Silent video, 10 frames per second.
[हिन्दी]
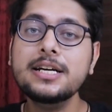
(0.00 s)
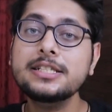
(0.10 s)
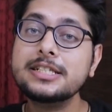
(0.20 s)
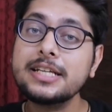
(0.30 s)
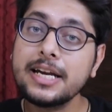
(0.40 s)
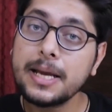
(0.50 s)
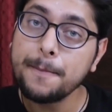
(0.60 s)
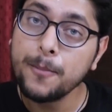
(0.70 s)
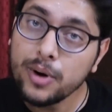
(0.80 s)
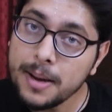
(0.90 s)
जिसने इनके
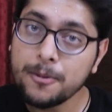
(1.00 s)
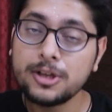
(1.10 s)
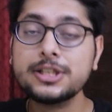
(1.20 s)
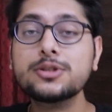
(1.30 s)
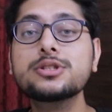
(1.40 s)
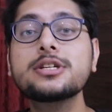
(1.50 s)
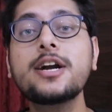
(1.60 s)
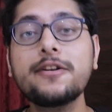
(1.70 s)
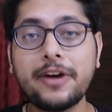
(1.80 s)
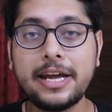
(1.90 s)
पूरे प्रोसेस को
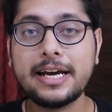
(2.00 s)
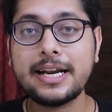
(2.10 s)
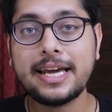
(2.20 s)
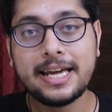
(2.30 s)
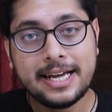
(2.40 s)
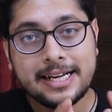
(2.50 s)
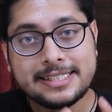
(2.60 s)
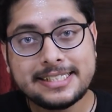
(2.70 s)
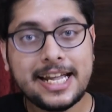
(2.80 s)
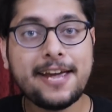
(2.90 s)
सर्टिफाई करके
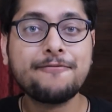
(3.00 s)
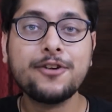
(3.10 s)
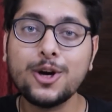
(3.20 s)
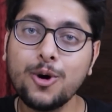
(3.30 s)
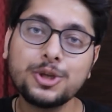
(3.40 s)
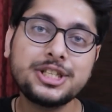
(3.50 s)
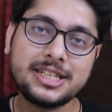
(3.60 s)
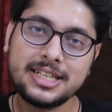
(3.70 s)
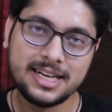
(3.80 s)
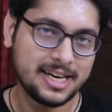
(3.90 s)
सेफ
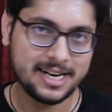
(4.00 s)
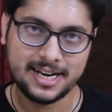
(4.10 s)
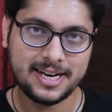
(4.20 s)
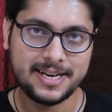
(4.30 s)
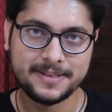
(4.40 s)
घोषित कर रखा